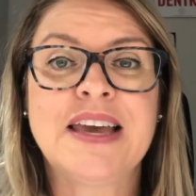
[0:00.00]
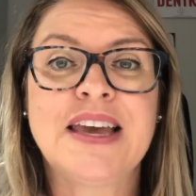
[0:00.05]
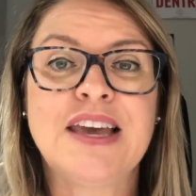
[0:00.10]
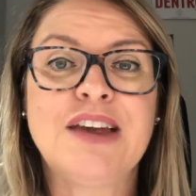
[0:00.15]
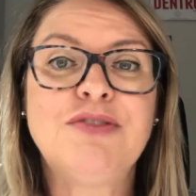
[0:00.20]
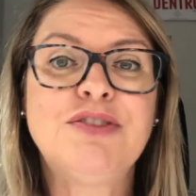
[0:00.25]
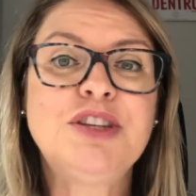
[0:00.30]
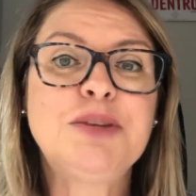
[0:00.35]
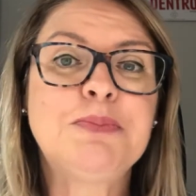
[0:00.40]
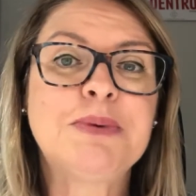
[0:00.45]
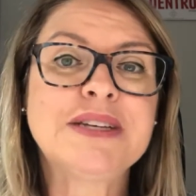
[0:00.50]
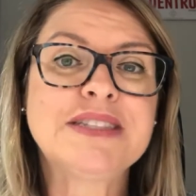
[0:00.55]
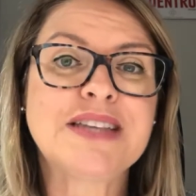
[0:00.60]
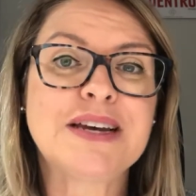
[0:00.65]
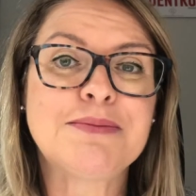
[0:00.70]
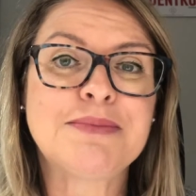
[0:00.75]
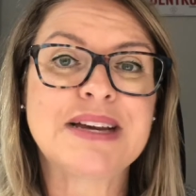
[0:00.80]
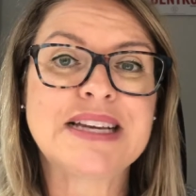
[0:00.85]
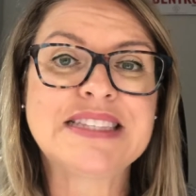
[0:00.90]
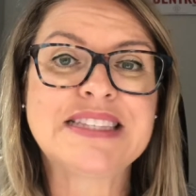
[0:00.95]
Eu vou te
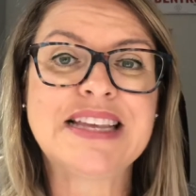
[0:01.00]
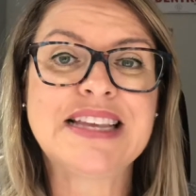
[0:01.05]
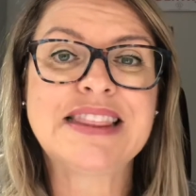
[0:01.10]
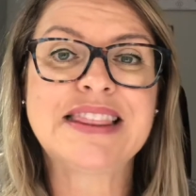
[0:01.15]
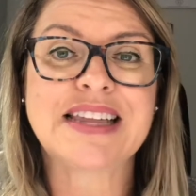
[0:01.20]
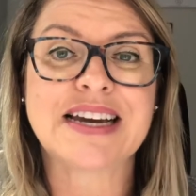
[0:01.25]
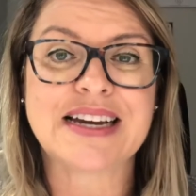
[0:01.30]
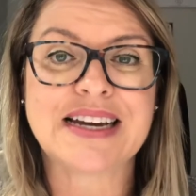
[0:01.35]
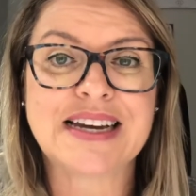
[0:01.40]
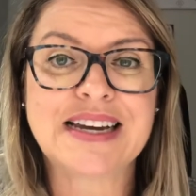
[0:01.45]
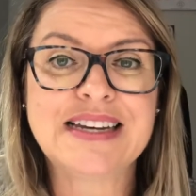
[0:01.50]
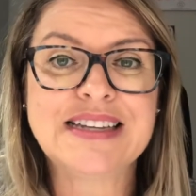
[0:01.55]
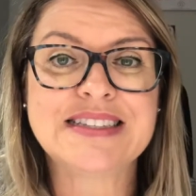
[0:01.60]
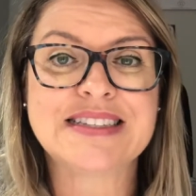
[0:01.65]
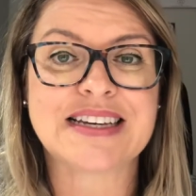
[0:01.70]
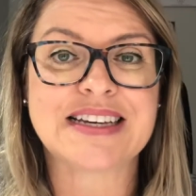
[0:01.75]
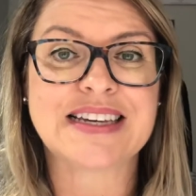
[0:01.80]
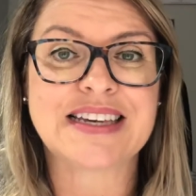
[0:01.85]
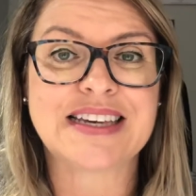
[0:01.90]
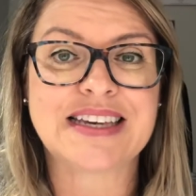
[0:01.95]
passar mais detalhes
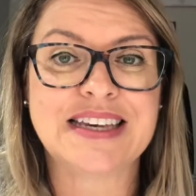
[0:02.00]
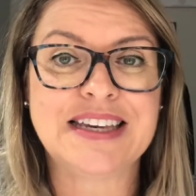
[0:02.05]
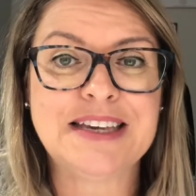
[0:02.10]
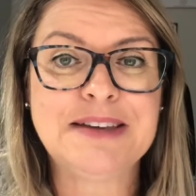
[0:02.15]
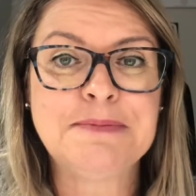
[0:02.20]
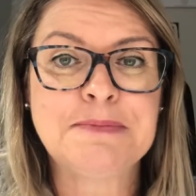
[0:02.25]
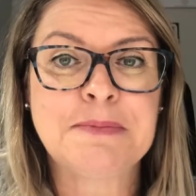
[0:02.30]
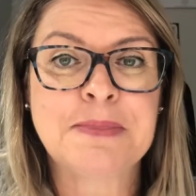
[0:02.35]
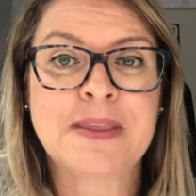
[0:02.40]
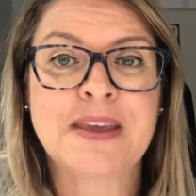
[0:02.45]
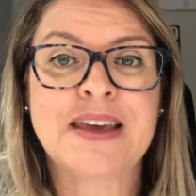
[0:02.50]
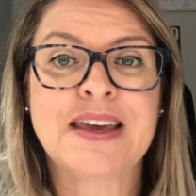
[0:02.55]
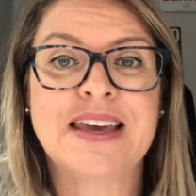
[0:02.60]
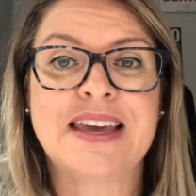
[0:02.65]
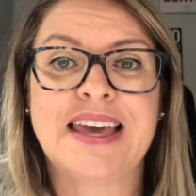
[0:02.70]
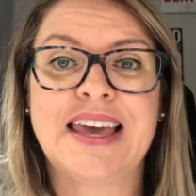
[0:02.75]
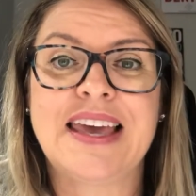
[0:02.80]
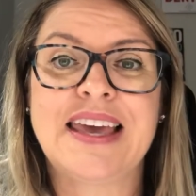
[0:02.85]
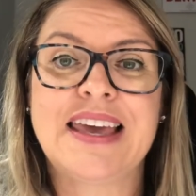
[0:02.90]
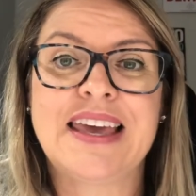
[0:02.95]
aqui
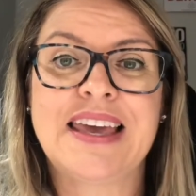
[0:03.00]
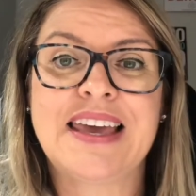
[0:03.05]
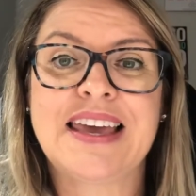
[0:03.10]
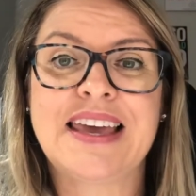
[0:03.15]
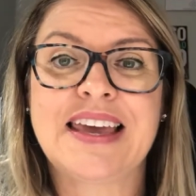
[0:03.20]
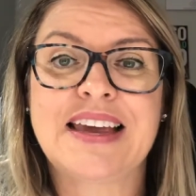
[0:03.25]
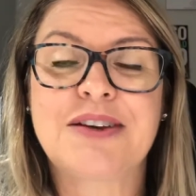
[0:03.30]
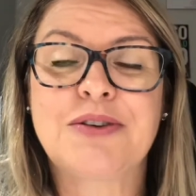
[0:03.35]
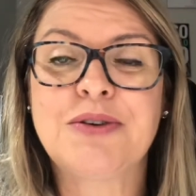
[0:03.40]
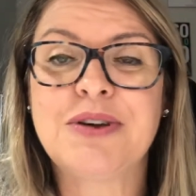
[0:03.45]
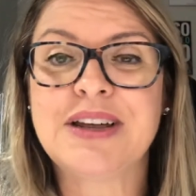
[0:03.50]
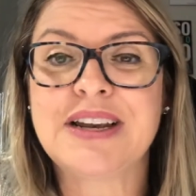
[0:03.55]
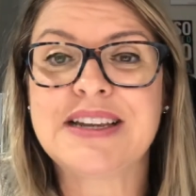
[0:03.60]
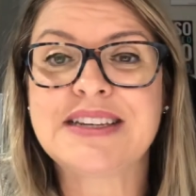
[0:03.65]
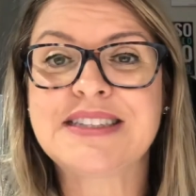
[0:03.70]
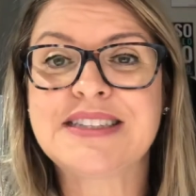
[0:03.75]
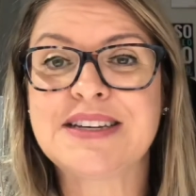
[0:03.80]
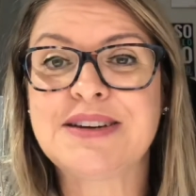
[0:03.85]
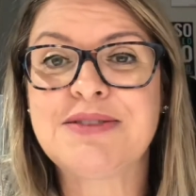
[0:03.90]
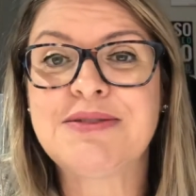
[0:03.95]
é, com
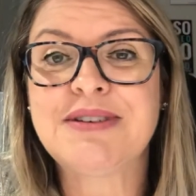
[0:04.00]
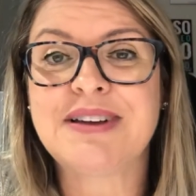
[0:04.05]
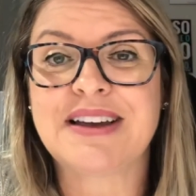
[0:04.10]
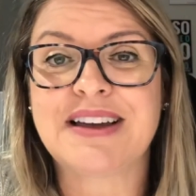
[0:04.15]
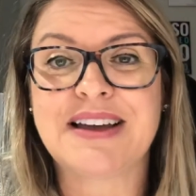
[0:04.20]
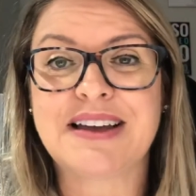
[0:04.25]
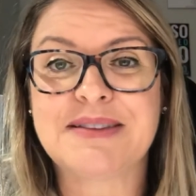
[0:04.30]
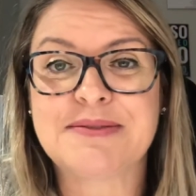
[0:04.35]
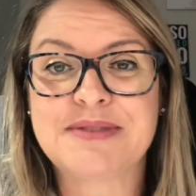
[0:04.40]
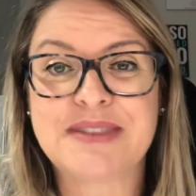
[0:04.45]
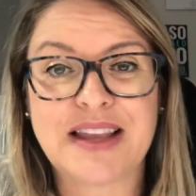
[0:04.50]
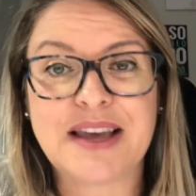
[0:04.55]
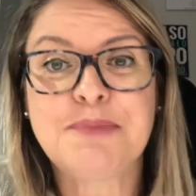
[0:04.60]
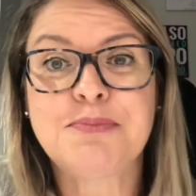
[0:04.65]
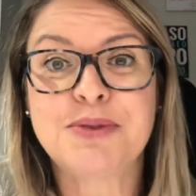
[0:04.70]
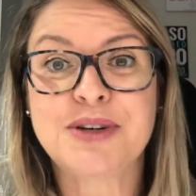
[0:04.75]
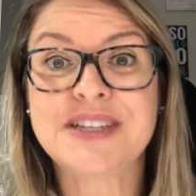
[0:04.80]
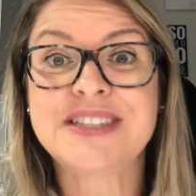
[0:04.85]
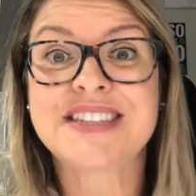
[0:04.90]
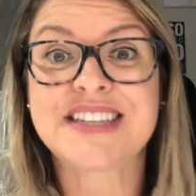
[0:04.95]
relação né,
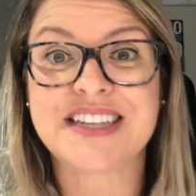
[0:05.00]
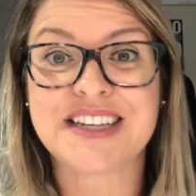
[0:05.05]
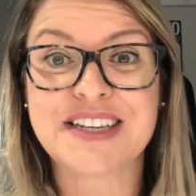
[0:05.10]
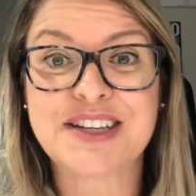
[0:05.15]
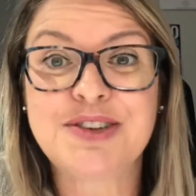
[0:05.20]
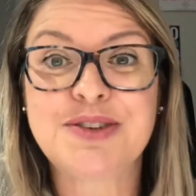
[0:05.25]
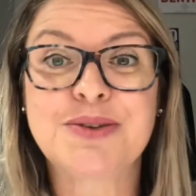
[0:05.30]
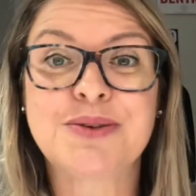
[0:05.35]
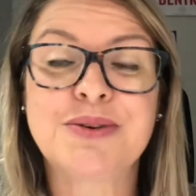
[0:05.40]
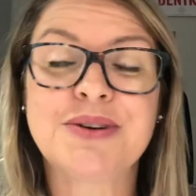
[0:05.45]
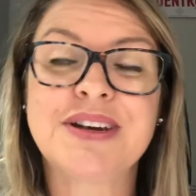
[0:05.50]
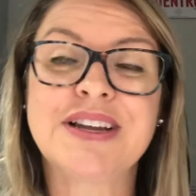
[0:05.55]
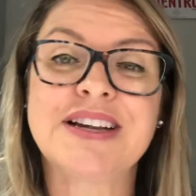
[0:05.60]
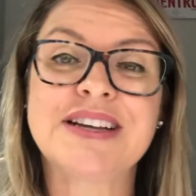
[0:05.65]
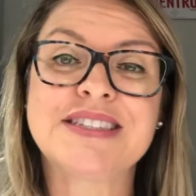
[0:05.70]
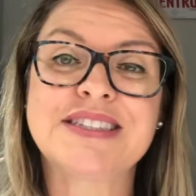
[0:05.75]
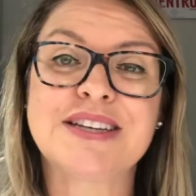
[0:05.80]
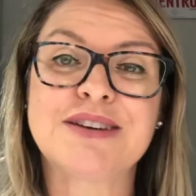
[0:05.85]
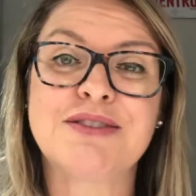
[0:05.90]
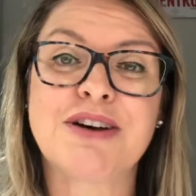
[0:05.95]
por escrito com
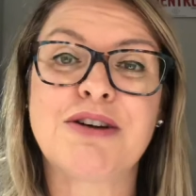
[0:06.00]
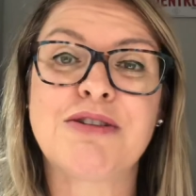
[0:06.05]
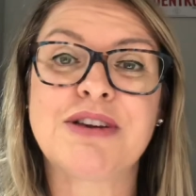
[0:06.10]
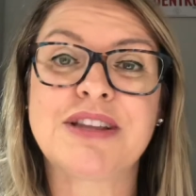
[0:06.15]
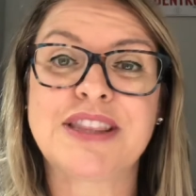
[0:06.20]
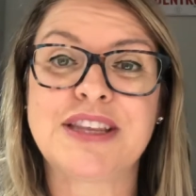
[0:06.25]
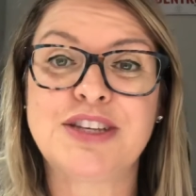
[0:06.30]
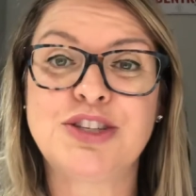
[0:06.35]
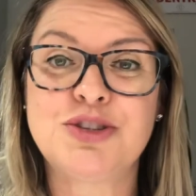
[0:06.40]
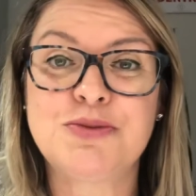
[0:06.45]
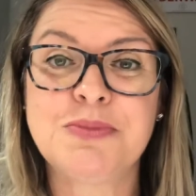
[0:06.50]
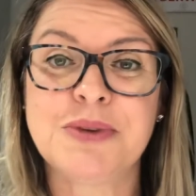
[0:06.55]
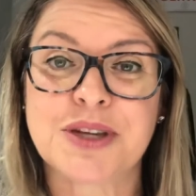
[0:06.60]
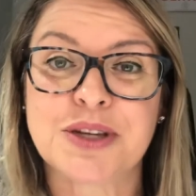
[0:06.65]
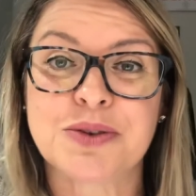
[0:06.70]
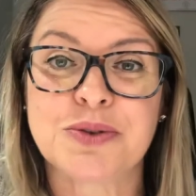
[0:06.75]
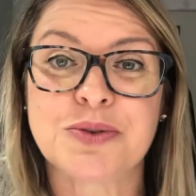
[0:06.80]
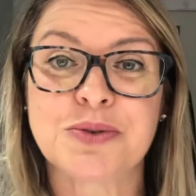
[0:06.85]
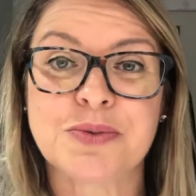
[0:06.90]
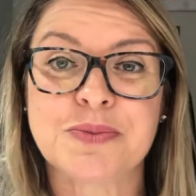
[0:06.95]
relação ao
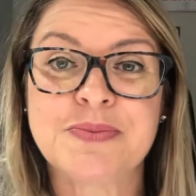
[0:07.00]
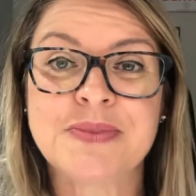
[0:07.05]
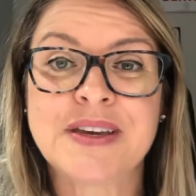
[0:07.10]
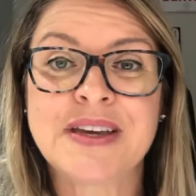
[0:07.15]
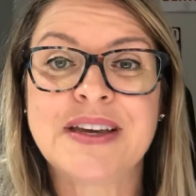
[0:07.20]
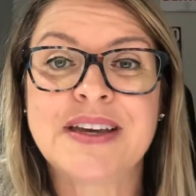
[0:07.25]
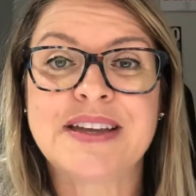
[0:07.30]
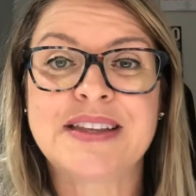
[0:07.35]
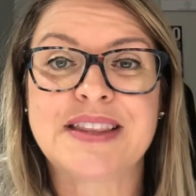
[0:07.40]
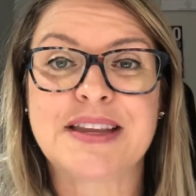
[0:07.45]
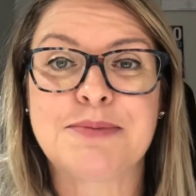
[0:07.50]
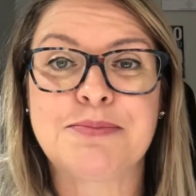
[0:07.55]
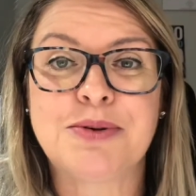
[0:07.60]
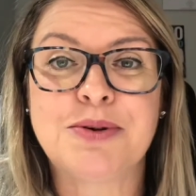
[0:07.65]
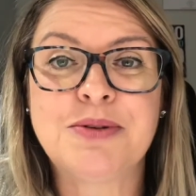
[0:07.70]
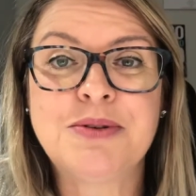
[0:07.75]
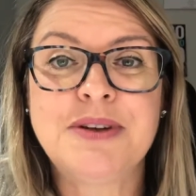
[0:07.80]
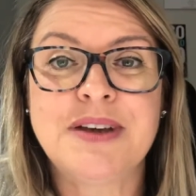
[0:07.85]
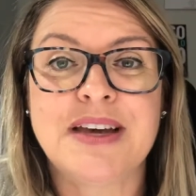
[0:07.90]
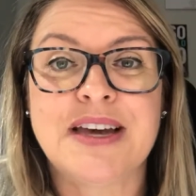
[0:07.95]
atendimento, tá
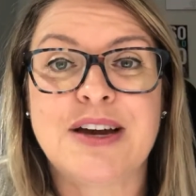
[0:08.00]
bom?